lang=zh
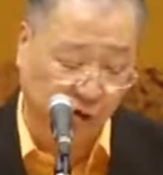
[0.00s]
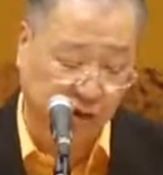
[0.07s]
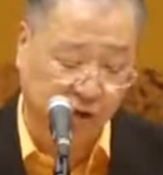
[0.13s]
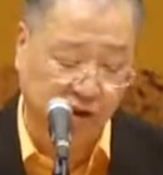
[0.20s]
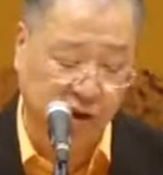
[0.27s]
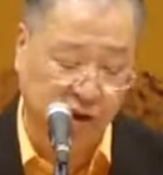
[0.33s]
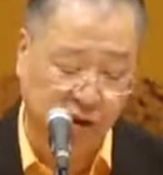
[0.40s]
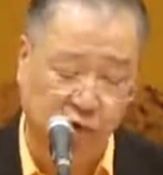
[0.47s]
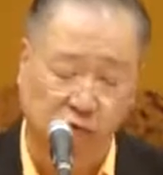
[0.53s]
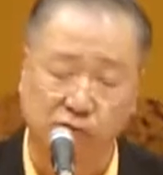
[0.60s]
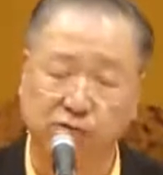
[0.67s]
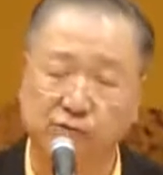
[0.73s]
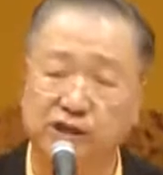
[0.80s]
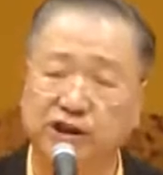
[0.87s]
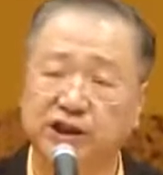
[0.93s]
指的
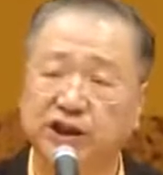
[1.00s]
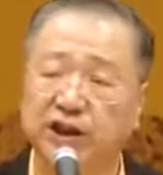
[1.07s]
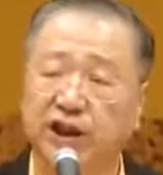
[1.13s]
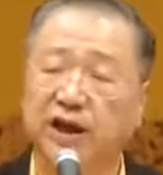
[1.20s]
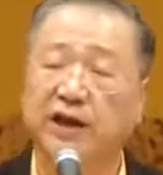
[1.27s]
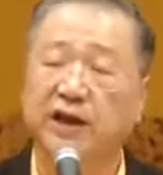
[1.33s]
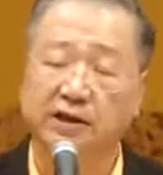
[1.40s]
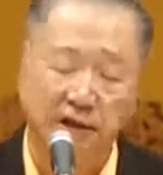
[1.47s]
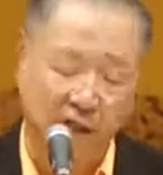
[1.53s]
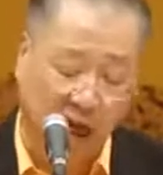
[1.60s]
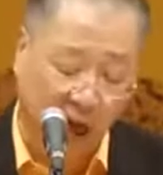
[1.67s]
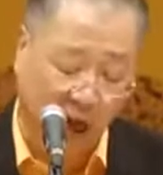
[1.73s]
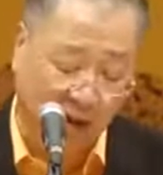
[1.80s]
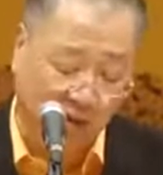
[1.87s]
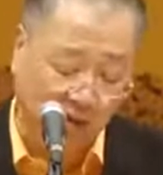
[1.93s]
粗细、
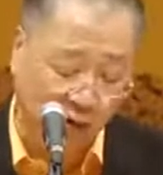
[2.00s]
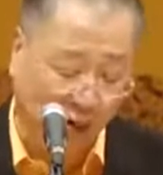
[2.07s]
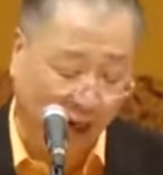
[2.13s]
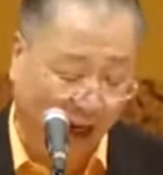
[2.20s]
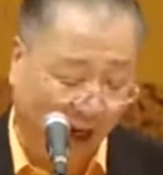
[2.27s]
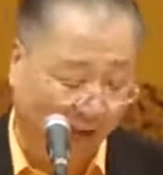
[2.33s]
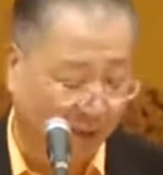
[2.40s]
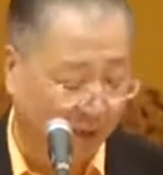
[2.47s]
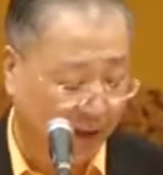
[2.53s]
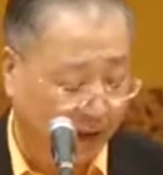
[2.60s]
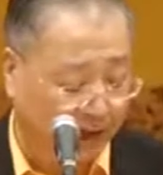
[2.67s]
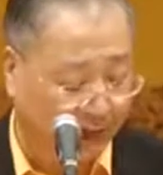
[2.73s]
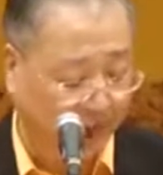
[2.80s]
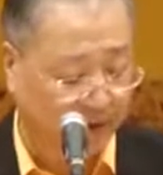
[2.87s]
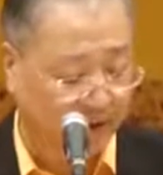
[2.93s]
长短、
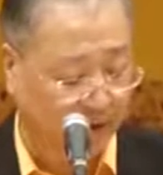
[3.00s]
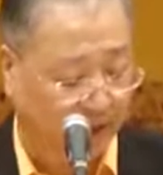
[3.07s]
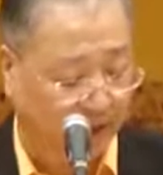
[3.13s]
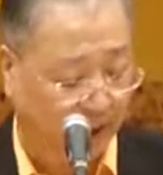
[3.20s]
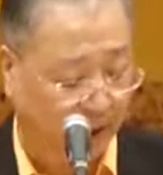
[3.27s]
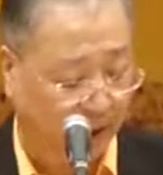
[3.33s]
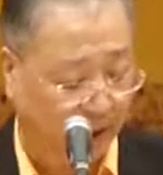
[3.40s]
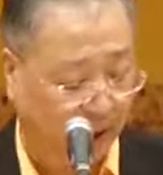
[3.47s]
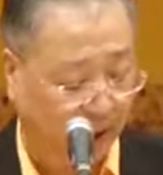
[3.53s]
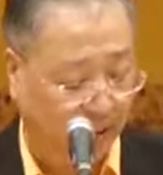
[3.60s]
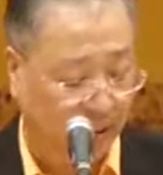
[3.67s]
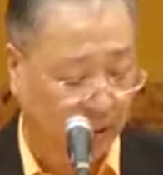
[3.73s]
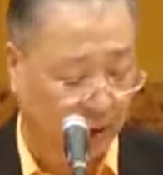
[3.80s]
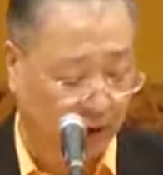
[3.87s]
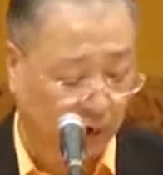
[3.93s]
颜色，
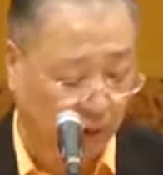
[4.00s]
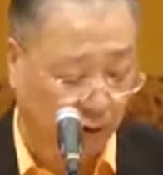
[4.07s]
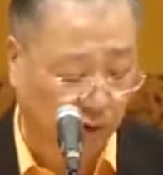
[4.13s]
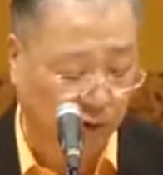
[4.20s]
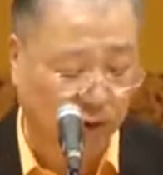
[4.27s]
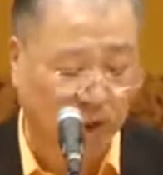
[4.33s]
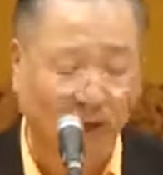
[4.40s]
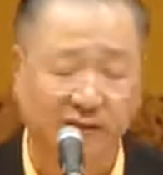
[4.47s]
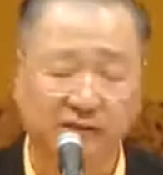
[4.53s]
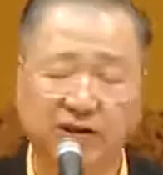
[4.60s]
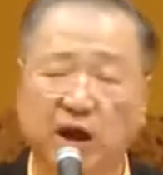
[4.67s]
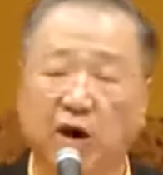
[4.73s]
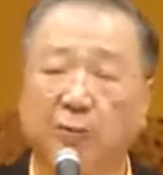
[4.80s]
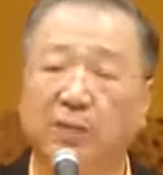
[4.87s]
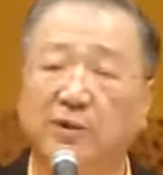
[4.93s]
你永远
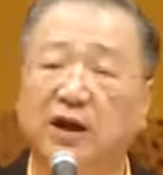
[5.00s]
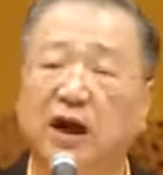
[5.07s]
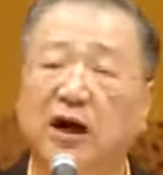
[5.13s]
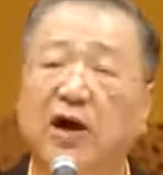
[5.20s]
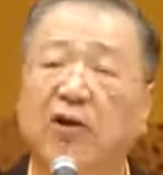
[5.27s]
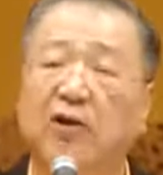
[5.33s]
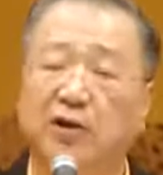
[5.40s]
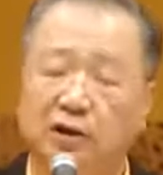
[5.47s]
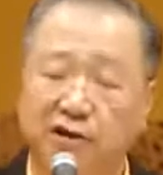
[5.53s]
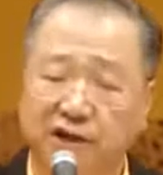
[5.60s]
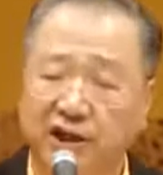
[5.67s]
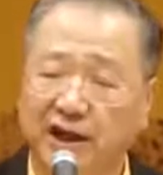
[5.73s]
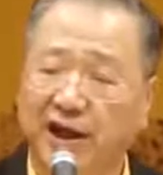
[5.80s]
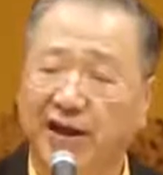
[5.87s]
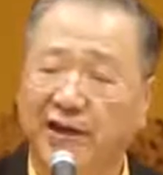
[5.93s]
找不到
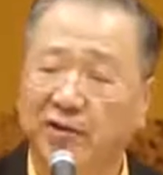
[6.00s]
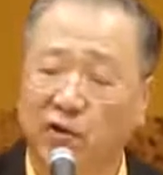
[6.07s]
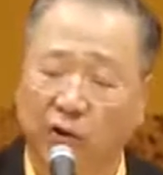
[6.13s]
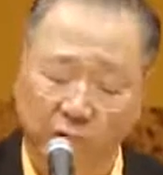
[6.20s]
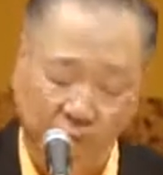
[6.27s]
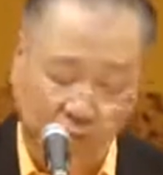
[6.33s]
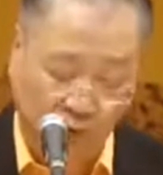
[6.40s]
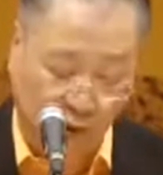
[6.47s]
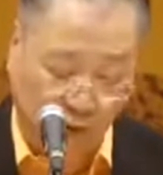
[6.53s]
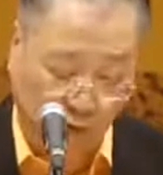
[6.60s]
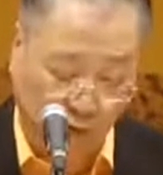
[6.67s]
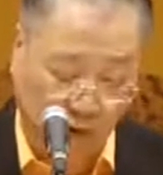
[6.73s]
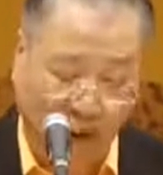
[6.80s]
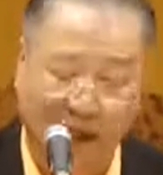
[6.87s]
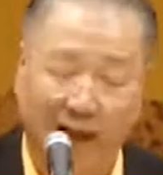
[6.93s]
天空中
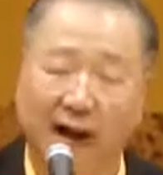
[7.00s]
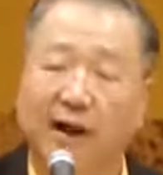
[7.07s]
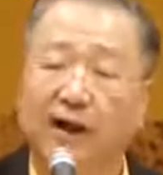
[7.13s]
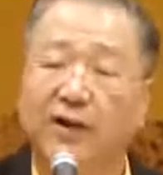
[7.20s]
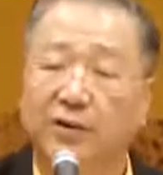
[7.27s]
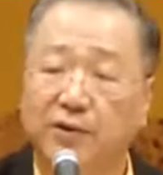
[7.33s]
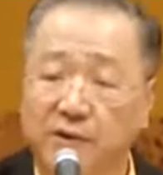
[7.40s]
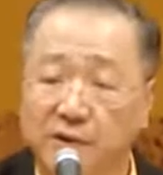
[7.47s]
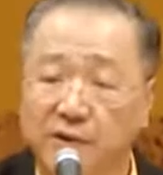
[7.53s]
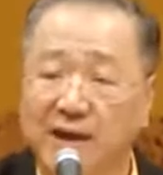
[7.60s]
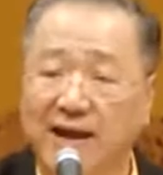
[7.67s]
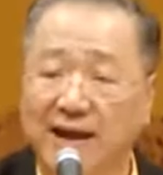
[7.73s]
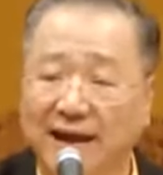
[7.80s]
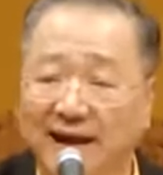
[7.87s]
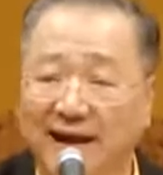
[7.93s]
的
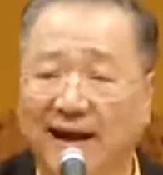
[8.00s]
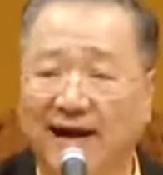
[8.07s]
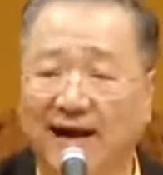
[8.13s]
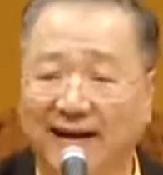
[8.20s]
月亮